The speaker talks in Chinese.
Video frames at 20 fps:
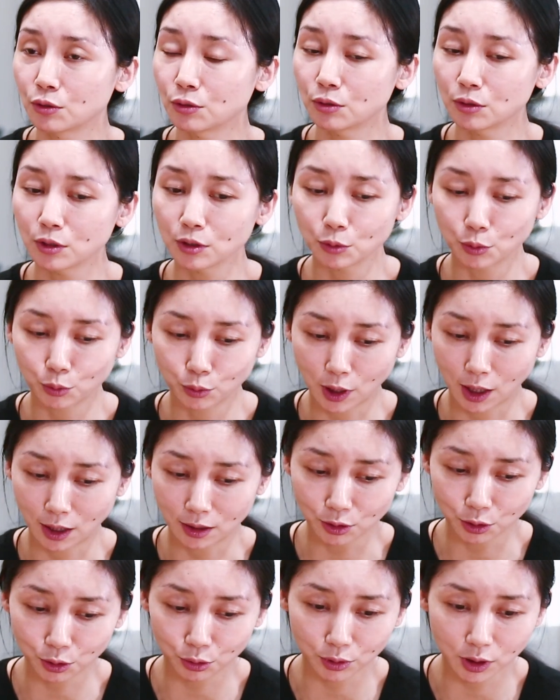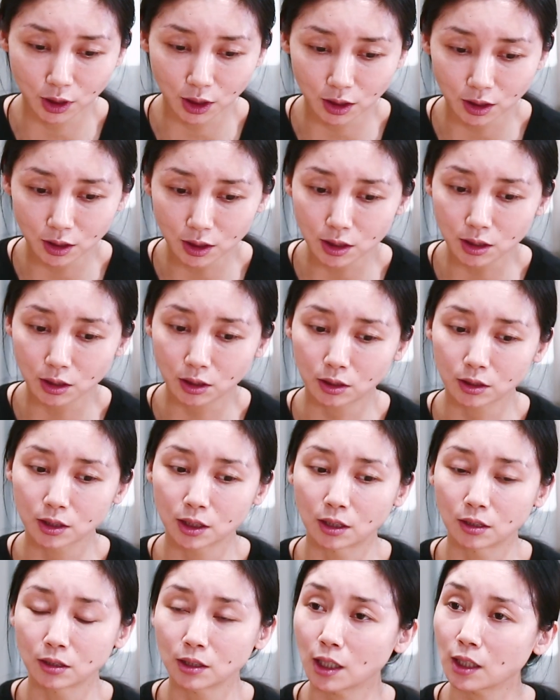就是说我还是说那个意识
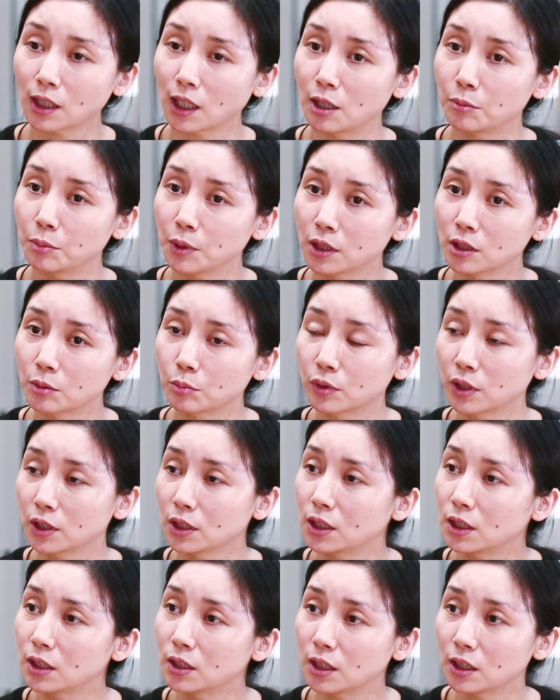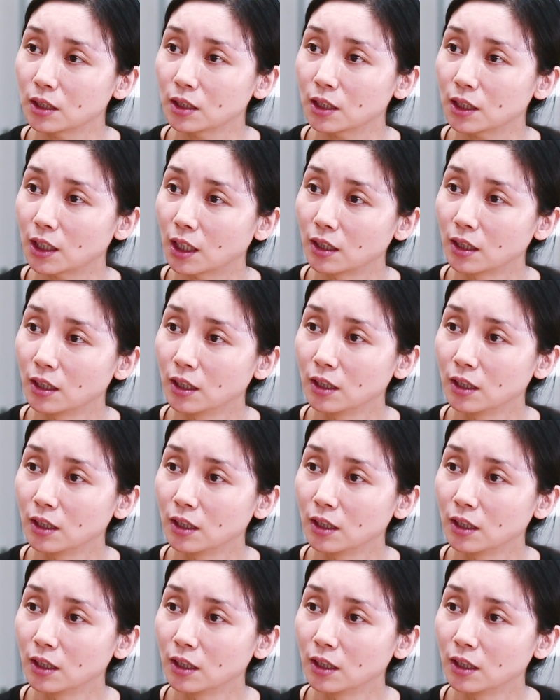层，它改变的不是你一点点，